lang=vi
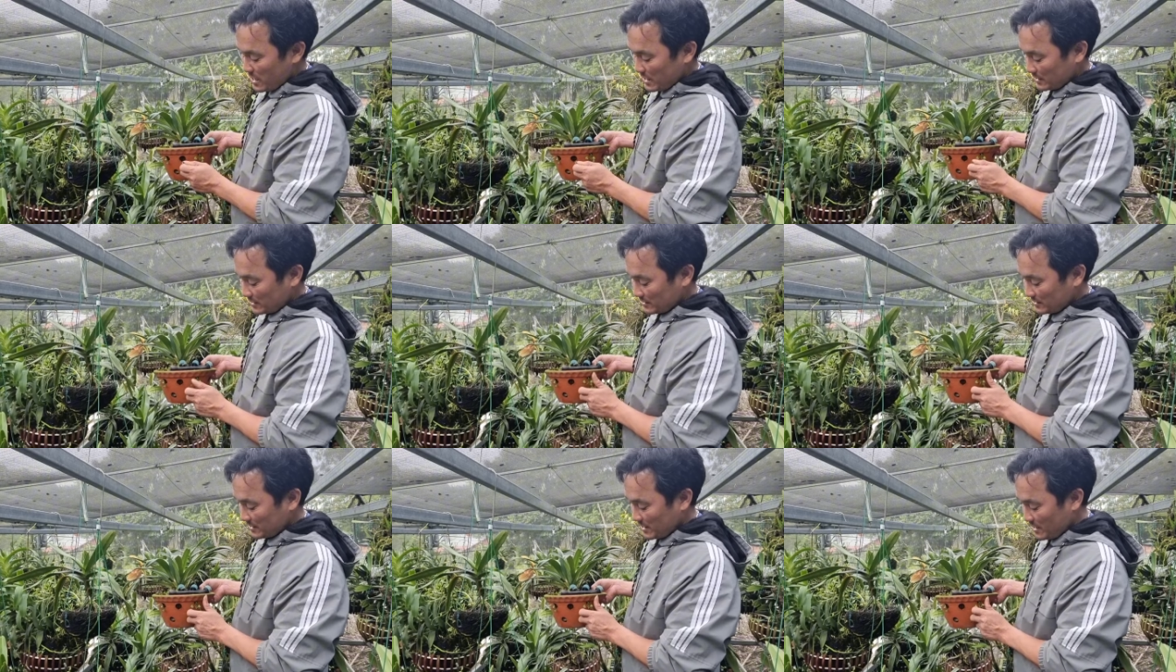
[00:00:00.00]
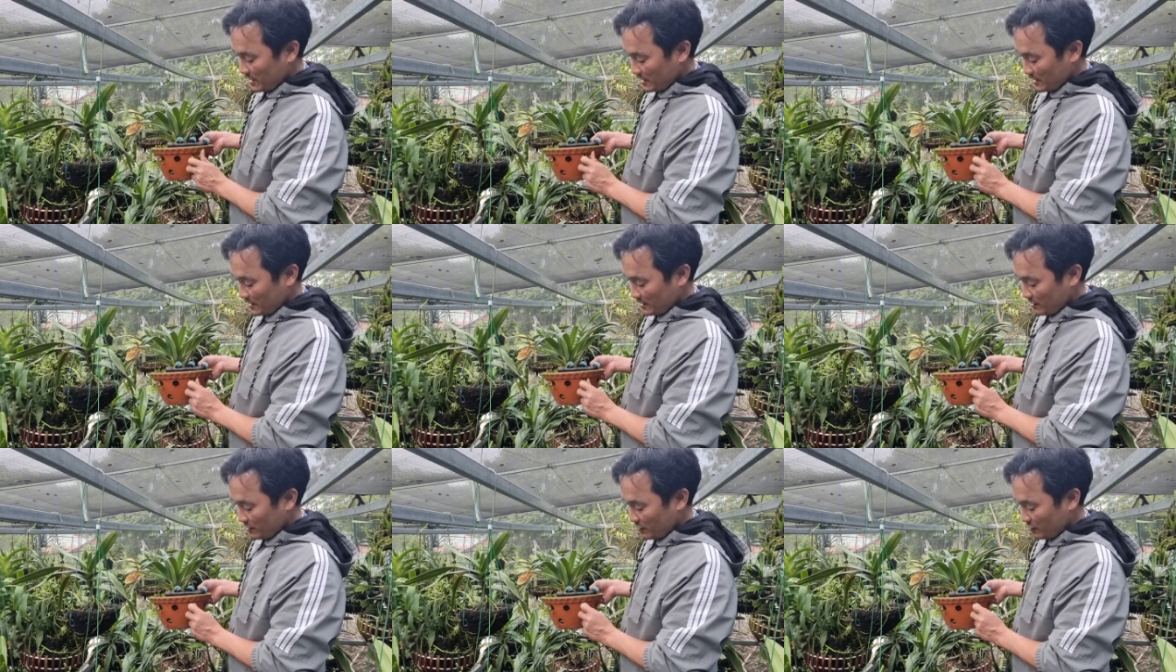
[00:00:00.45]
hàng
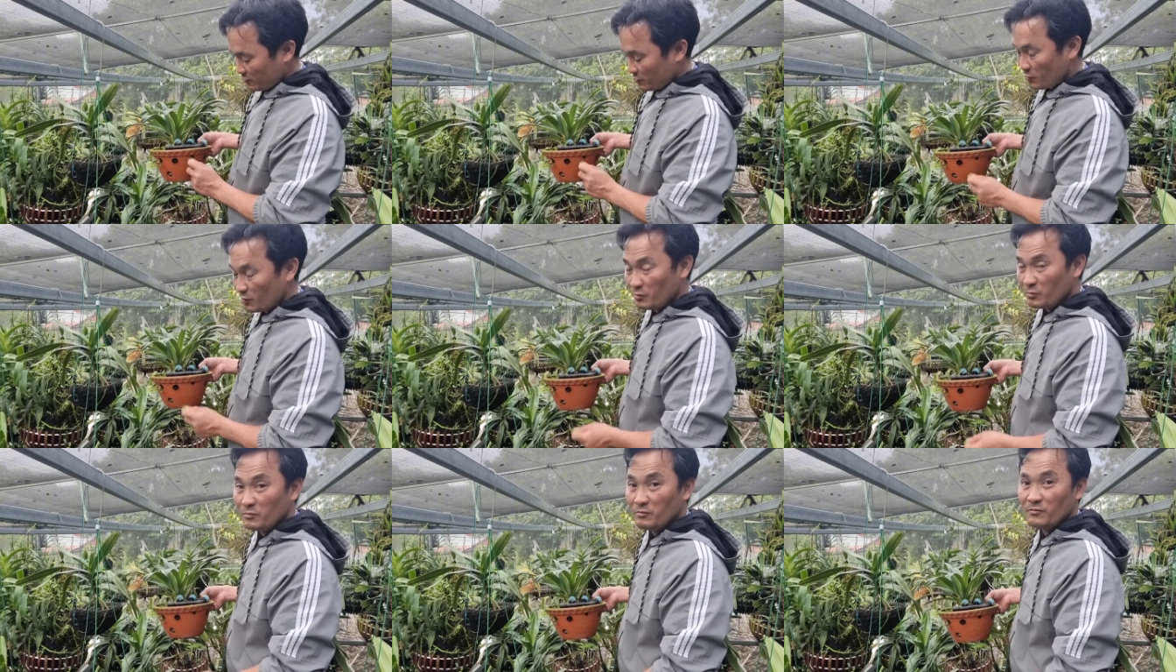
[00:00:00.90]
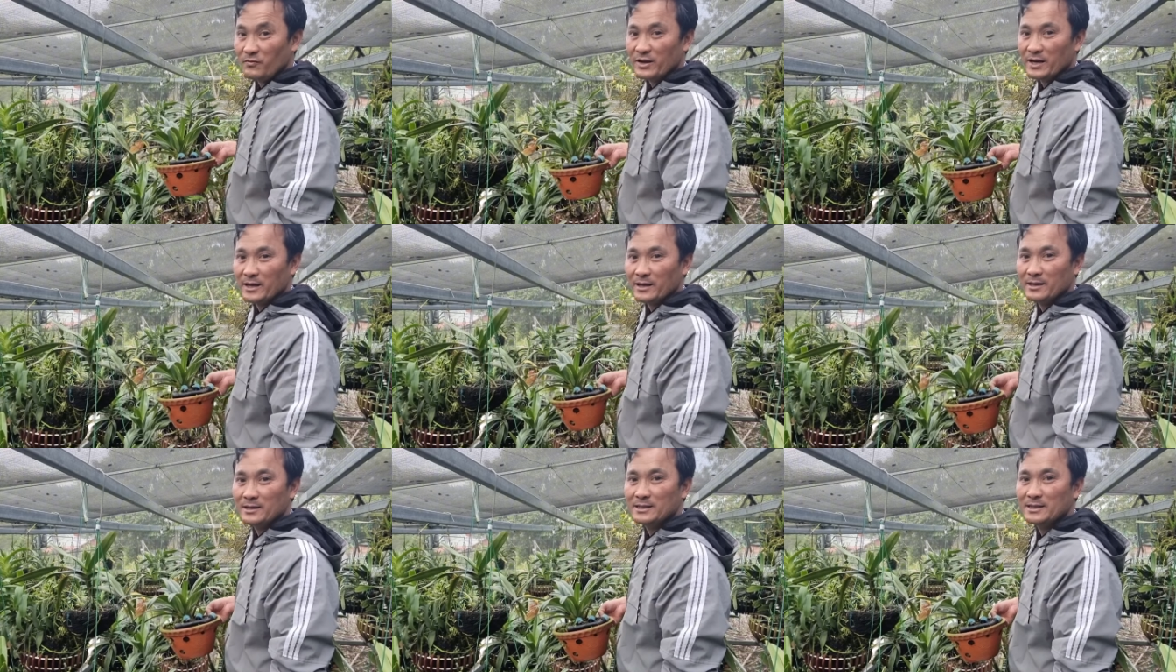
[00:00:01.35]
rời nó cũng
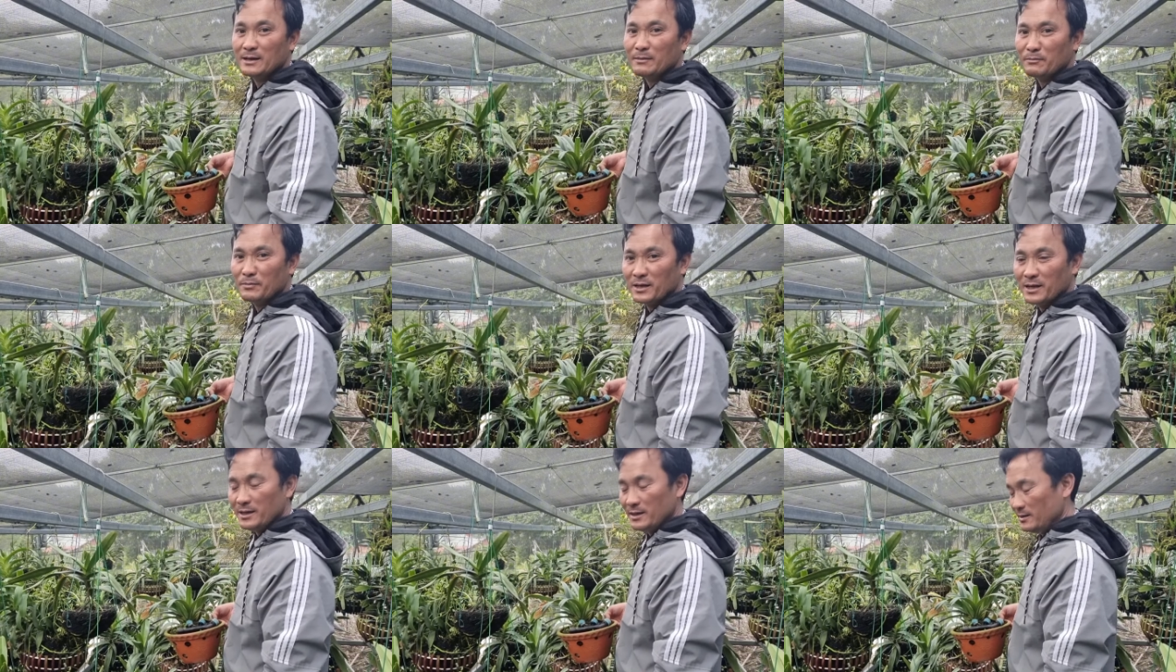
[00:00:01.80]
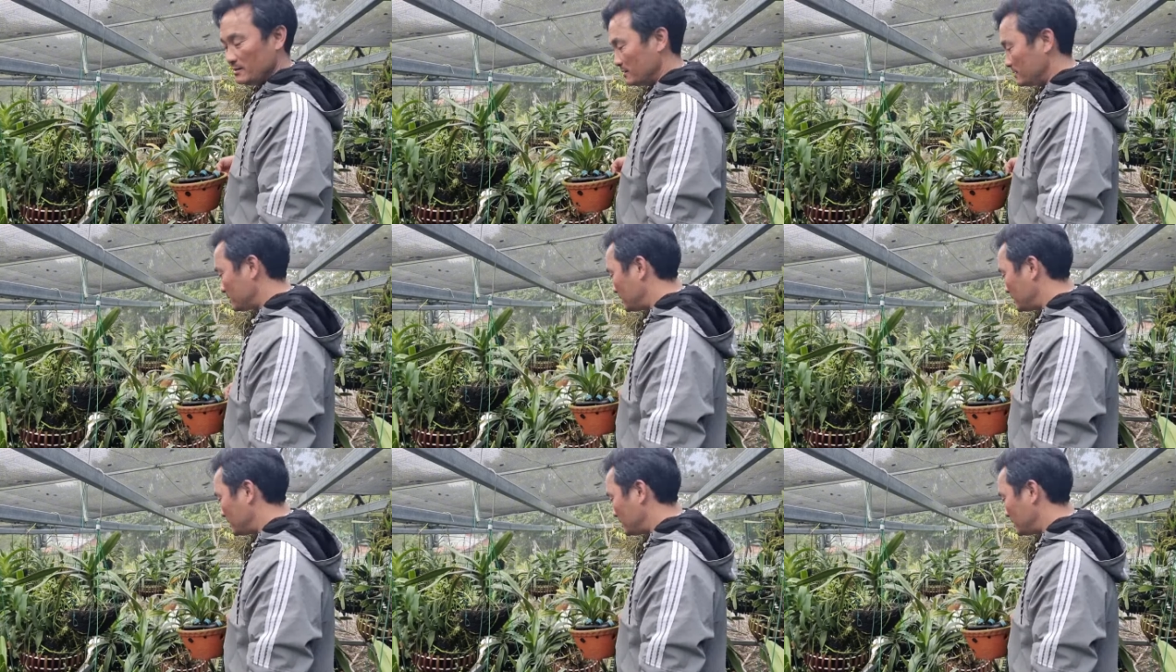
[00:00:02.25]
phải trăm nghìn